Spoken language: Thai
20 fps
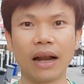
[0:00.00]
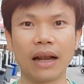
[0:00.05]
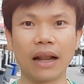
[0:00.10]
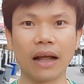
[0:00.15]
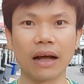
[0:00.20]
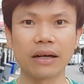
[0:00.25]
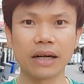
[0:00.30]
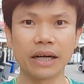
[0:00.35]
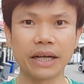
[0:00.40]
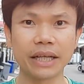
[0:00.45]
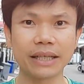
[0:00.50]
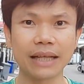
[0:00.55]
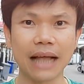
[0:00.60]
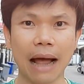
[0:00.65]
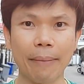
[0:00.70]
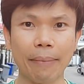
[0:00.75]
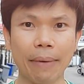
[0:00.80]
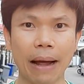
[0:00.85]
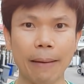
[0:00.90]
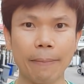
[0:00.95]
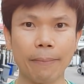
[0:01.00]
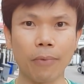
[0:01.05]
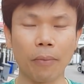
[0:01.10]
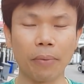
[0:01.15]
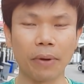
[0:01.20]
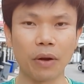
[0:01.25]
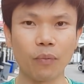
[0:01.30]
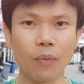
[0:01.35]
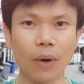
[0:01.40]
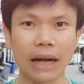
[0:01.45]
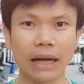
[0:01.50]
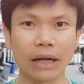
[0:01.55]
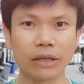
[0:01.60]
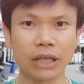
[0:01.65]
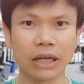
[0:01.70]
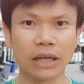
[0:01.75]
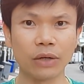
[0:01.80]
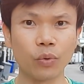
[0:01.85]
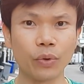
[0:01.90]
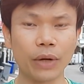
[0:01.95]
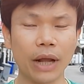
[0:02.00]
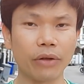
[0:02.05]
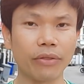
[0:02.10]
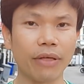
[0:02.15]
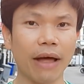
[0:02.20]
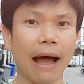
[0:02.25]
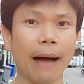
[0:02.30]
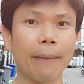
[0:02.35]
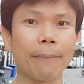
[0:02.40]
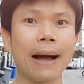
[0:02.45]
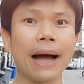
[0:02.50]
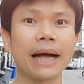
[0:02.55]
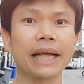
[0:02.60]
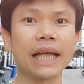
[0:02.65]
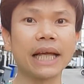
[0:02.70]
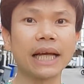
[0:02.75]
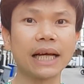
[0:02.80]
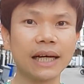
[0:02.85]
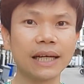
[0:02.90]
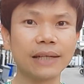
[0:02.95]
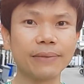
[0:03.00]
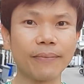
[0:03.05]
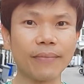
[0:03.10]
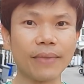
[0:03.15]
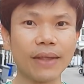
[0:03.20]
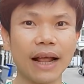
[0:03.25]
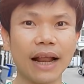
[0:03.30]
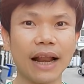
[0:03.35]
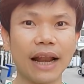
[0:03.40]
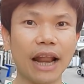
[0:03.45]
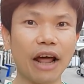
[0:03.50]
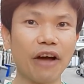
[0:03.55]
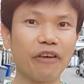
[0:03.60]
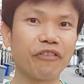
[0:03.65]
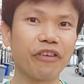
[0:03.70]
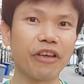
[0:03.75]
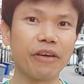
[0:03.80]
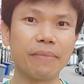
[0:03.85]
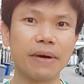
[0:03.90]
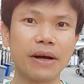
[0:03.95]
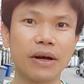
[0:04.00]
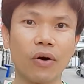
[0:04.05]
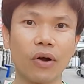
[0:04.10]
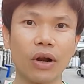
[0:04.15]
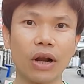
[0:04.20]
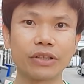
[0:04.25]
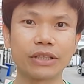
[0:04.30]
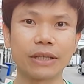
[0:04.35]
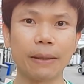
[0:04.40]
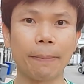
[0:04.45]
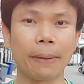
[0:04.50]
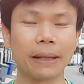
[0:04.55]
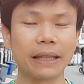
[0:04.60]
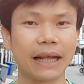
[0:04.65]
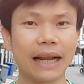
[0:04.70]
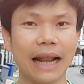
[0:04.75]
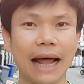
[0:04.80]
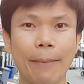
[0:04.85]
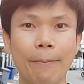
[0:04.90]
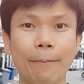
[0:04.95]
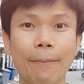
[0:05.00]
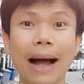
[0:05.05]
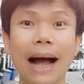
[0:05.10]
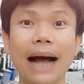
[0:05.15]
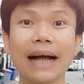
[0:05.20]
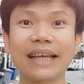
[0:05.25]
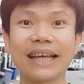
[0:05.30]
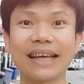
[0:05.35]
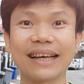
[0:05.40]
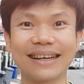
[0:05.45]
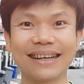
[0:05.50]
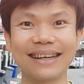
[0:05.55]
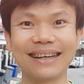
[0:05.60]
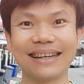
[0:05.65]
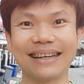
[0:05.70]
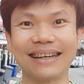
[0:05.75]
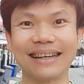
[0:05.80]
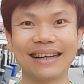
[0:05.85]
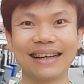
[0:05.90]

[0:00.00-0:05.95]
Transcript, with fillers: แล้วก็เดือนที่สามครับผมคิดว่าเราจะรู้แนวทางมากยิ่งขึ้นแล้วฝีมือของเราจะพัฒนามากยิ่งขึ้น